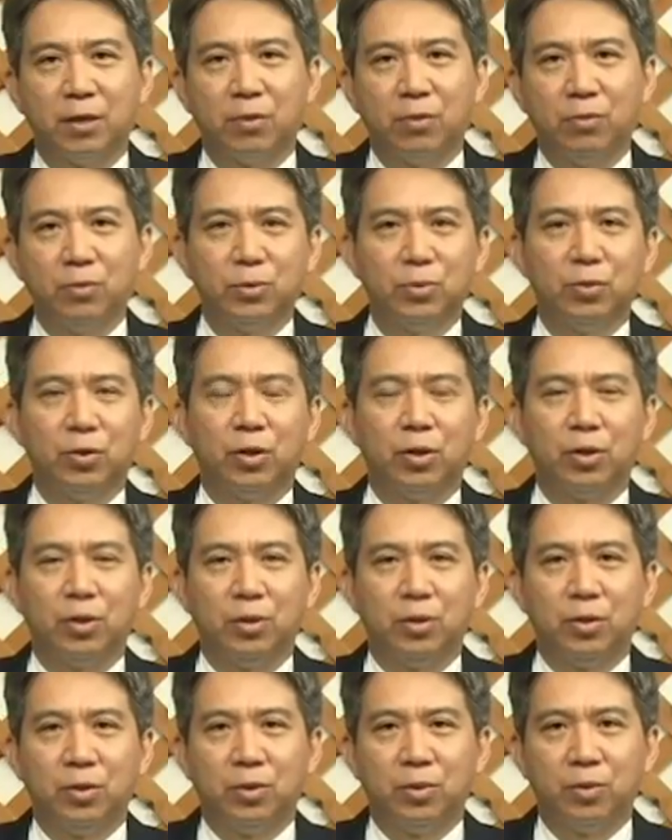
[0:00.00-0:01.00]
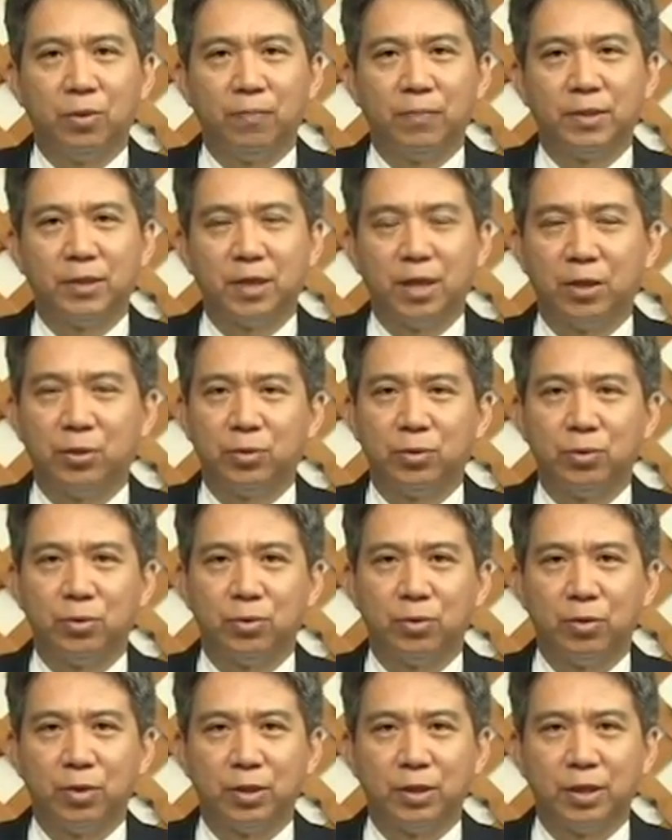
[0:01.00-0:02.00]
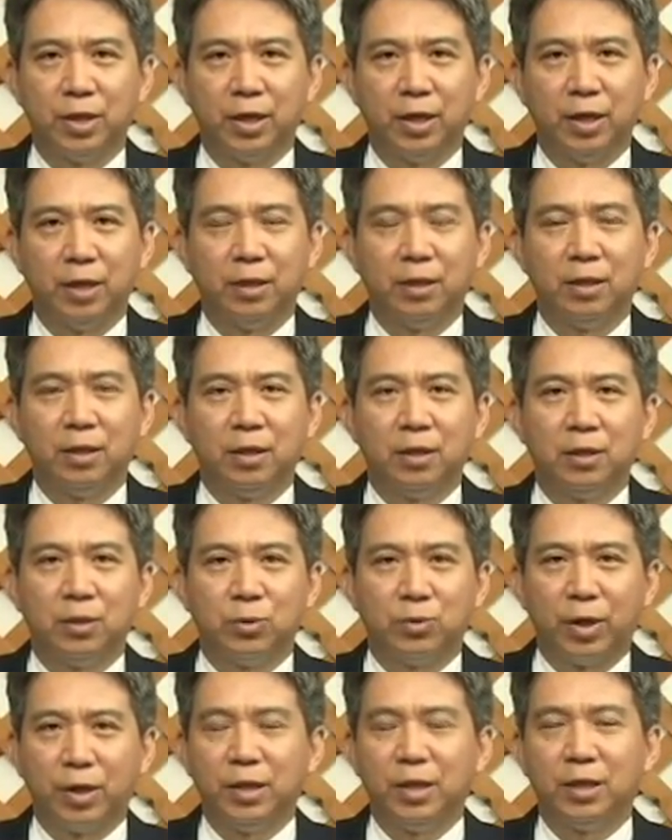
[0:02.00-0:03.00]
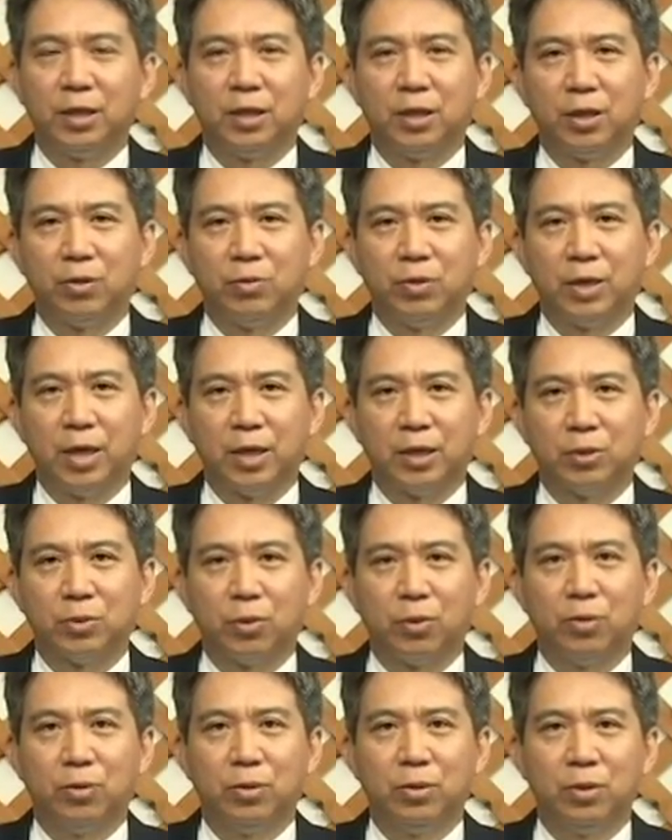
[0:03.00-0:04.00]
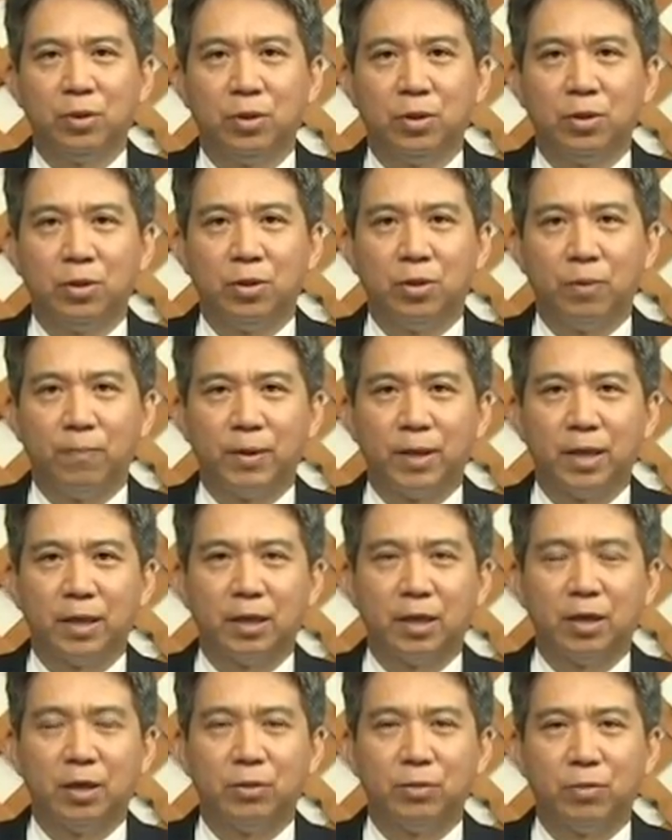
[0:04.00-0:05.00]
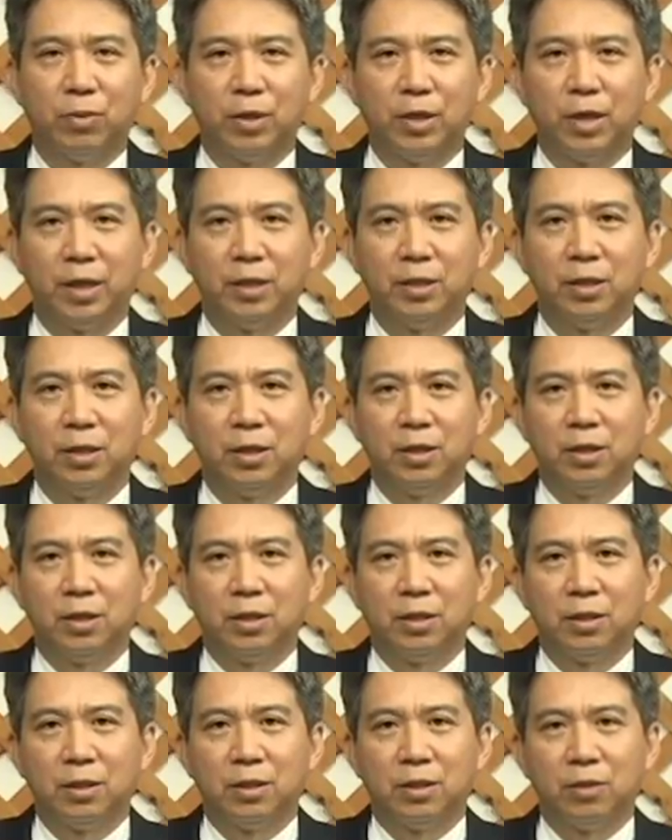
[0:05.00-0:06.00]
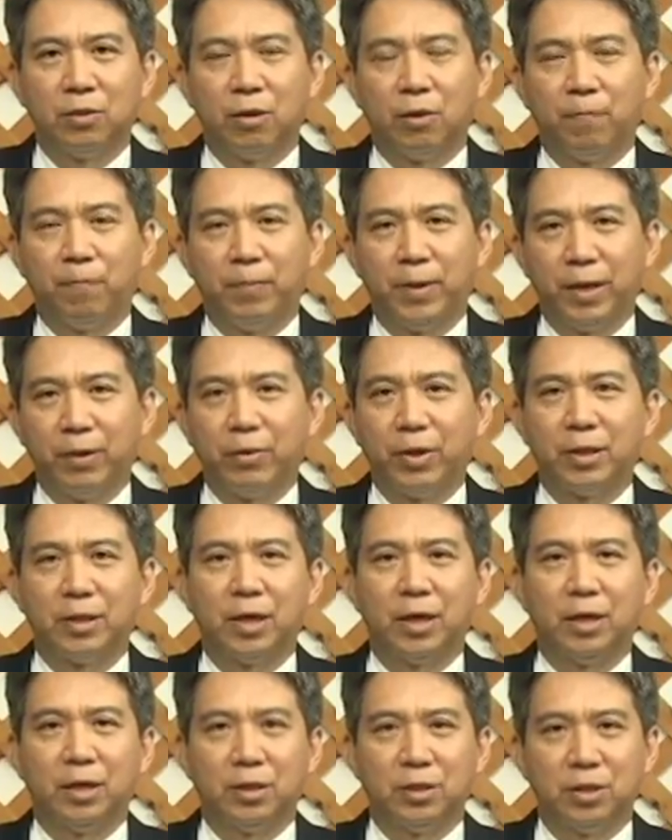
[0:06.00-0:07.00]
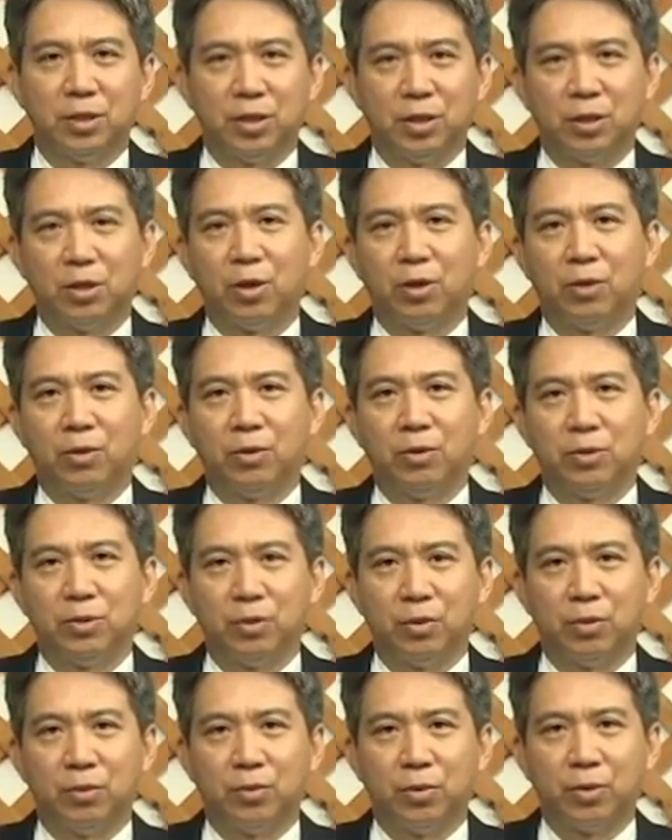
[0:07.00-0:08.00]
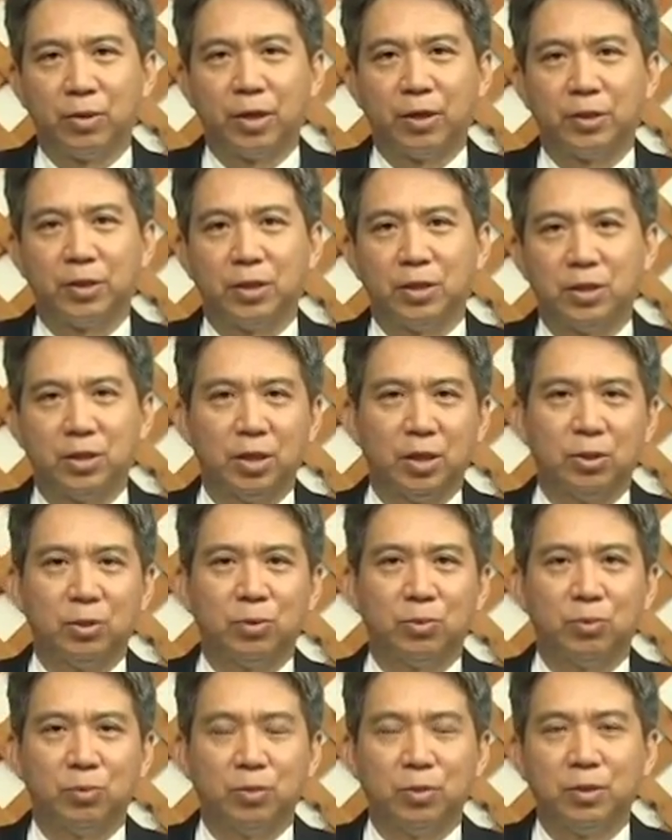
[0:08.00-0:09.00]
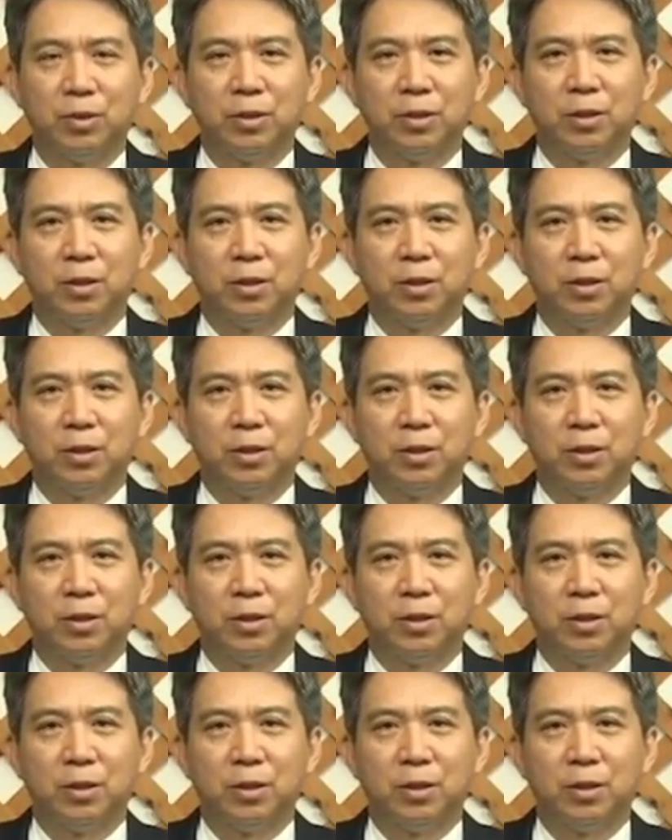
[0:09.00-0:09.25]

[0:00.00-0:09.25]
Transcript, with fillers: 工作，我们在许多的专业的领域当中，我们看到很多人有卑微的起头，有荣耀的结束。